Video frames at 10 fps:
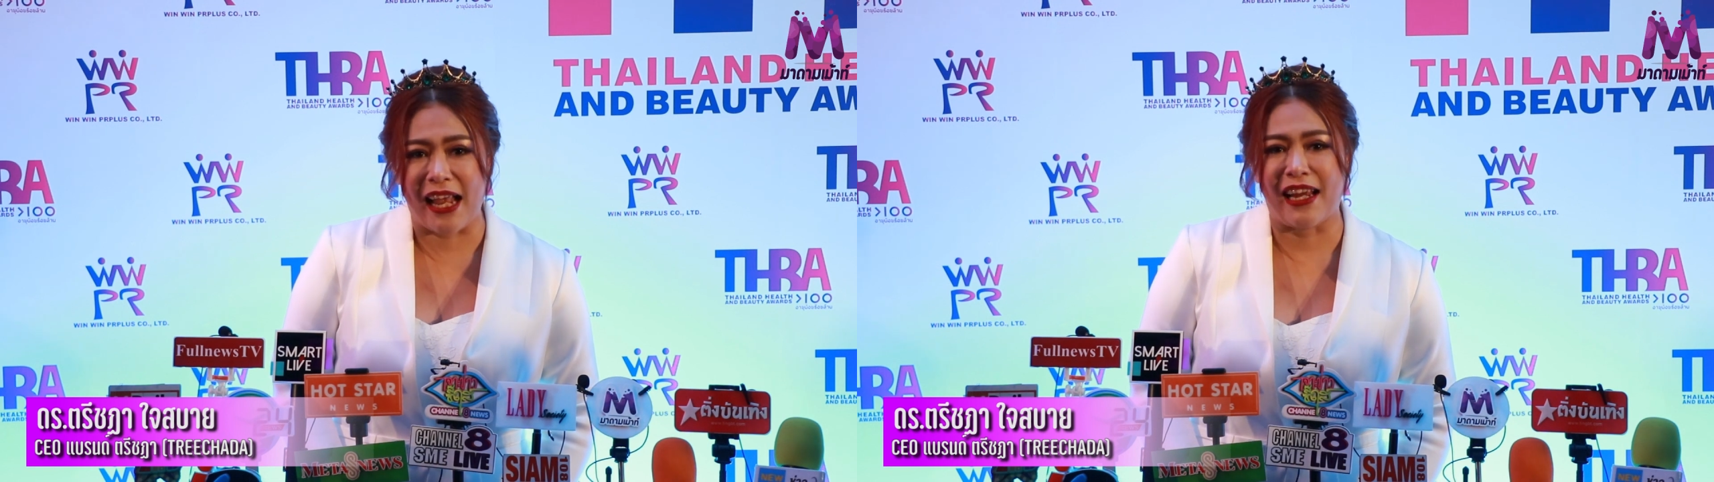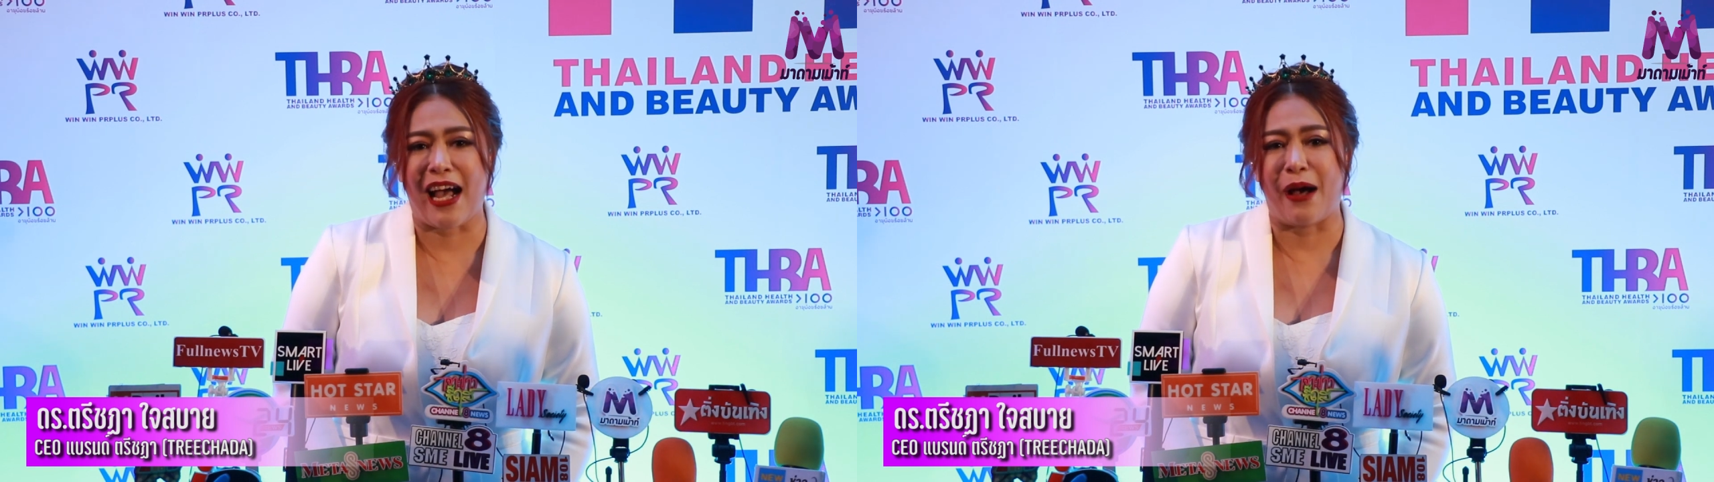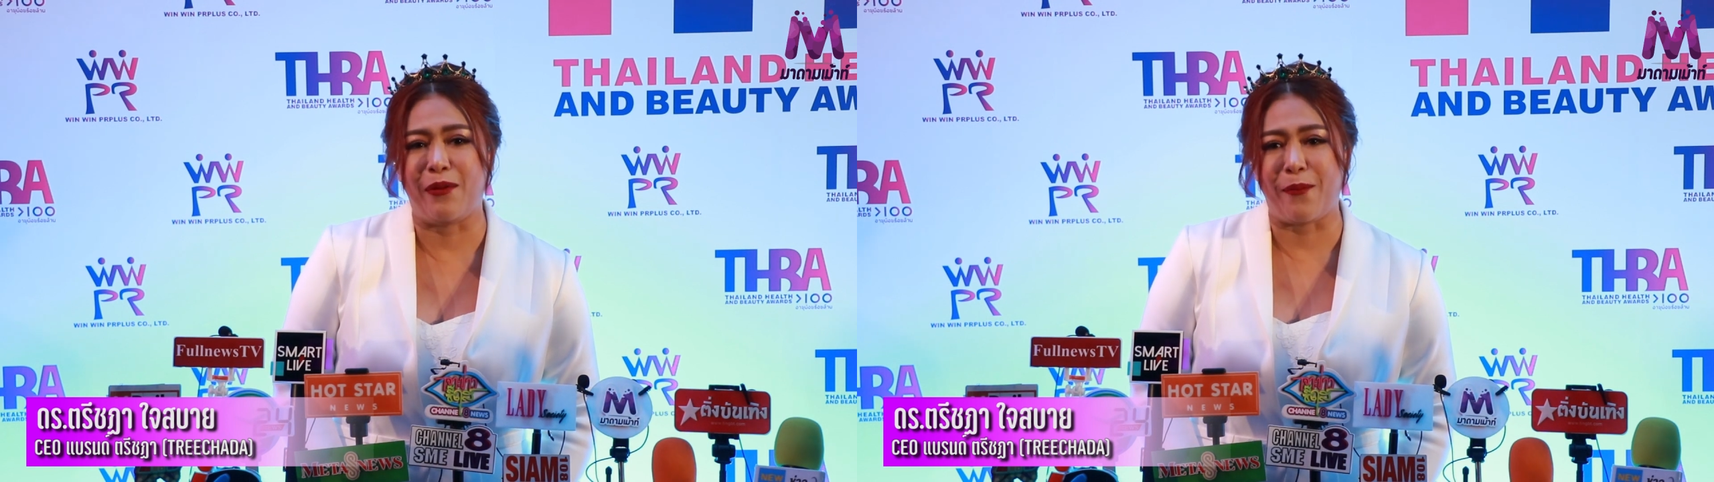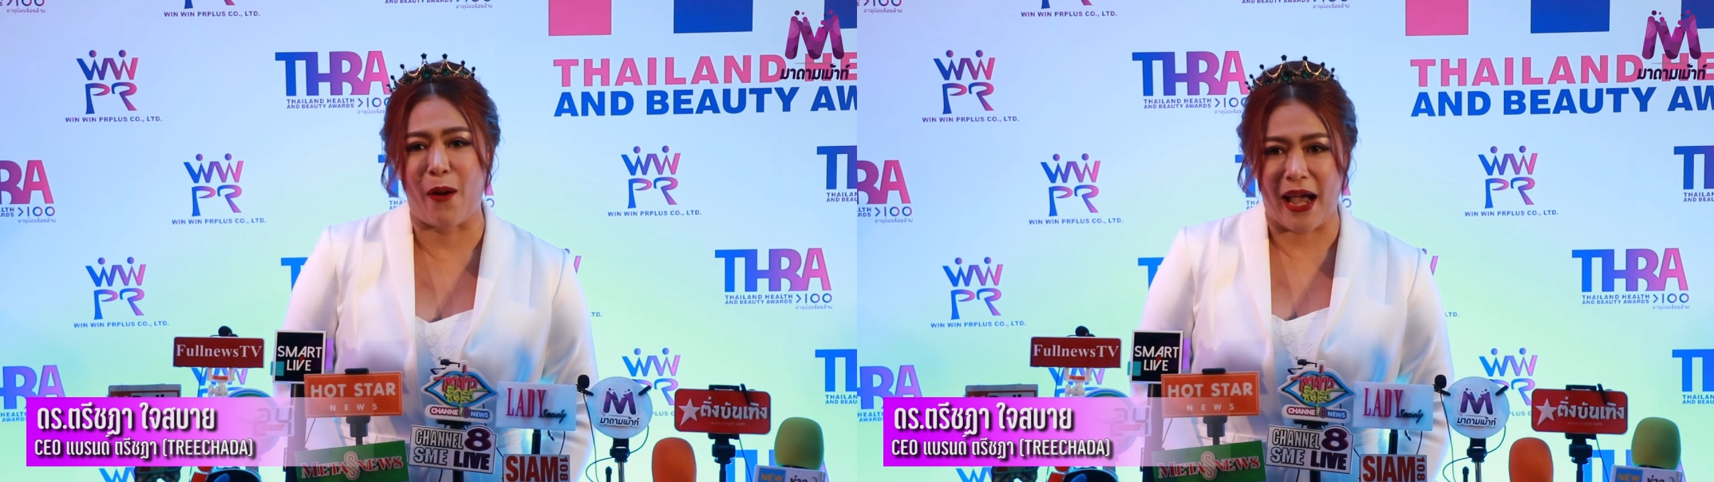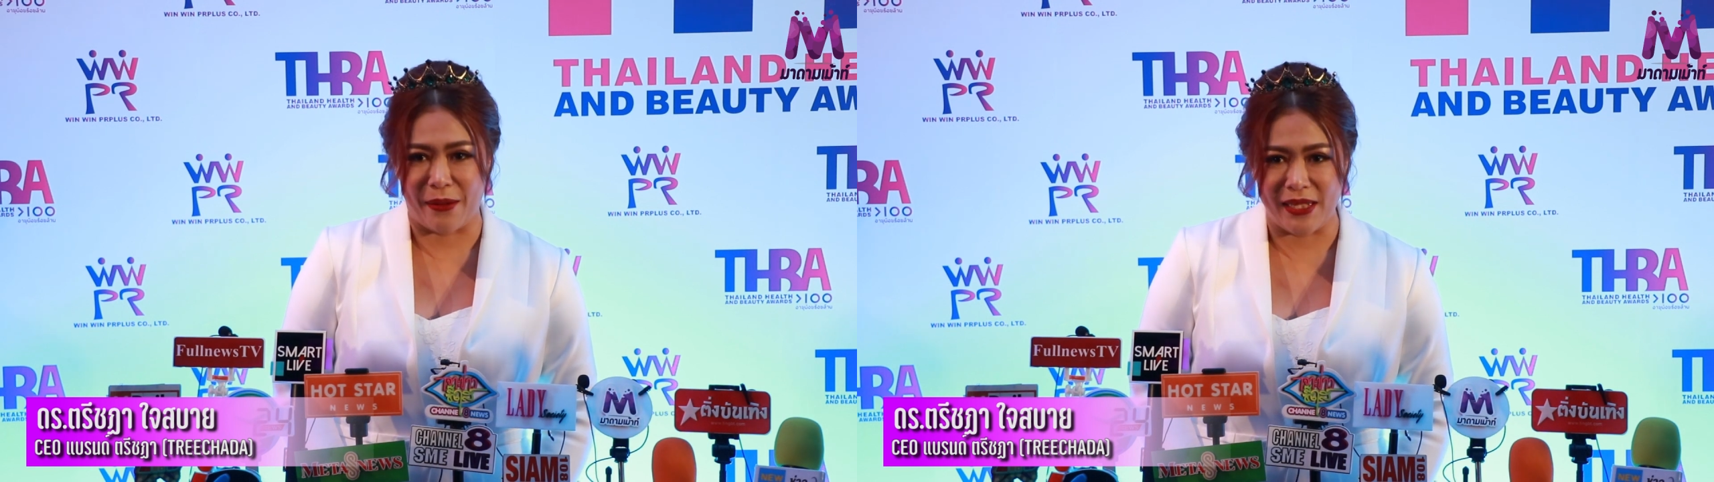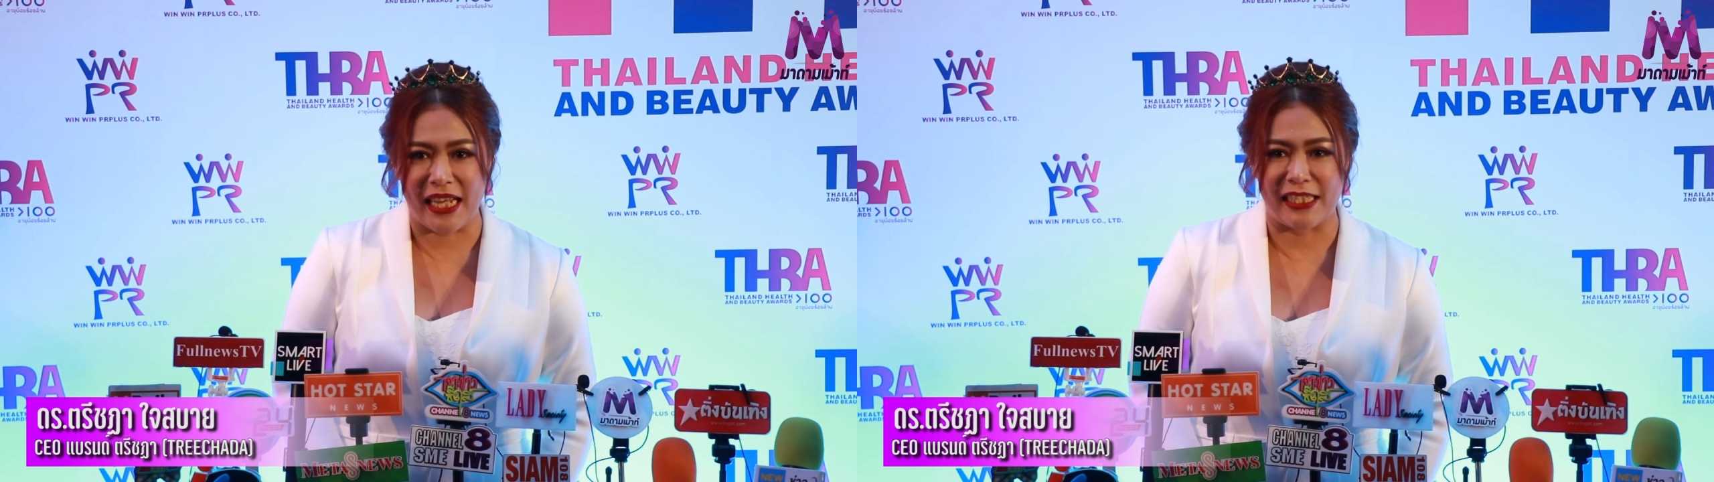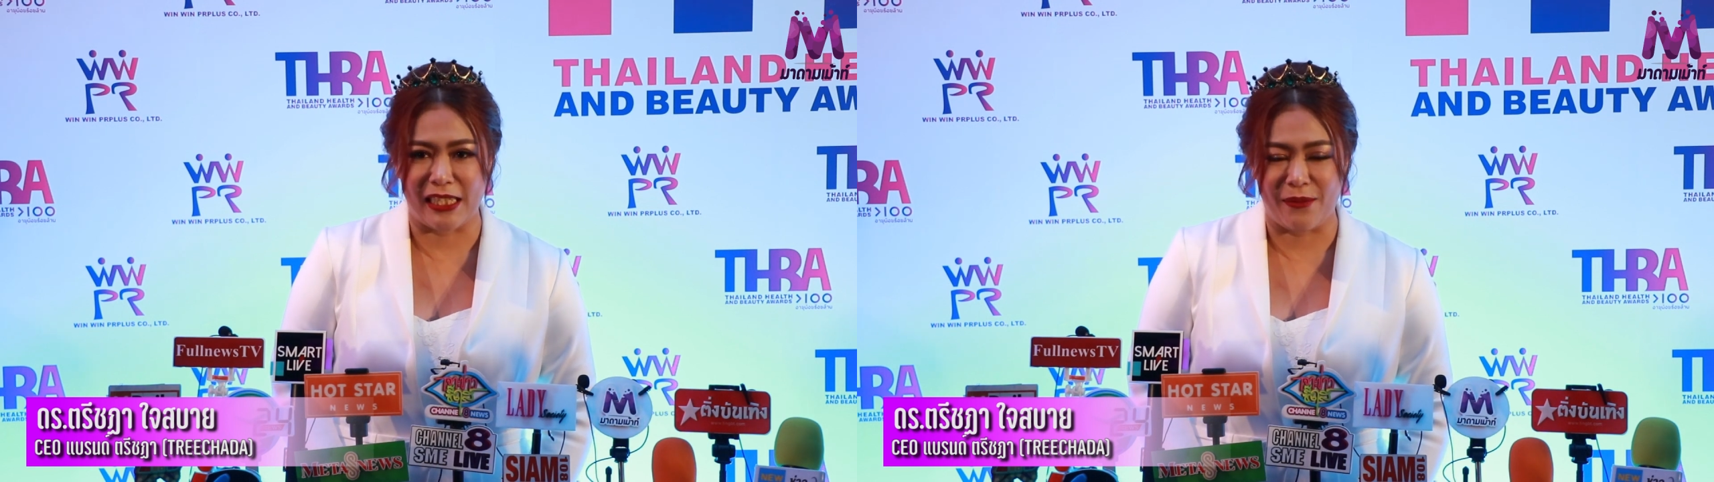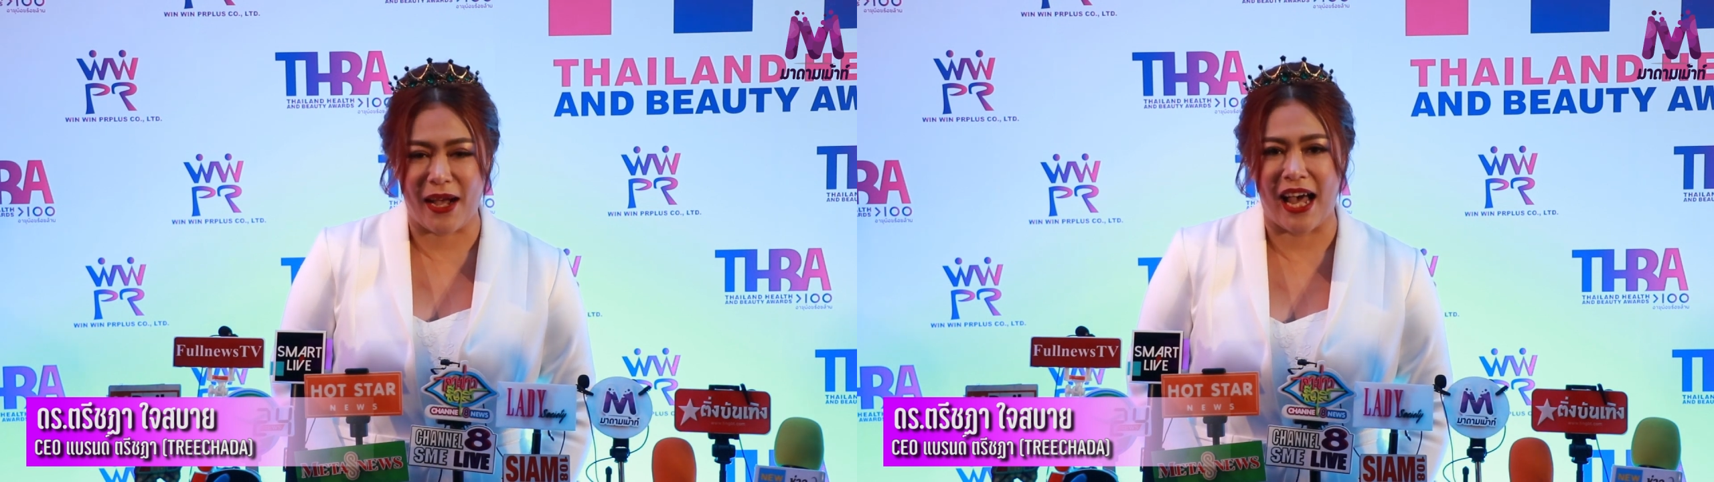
นั้นนะคะ เพื่อป้องกันมิจฉาชีพ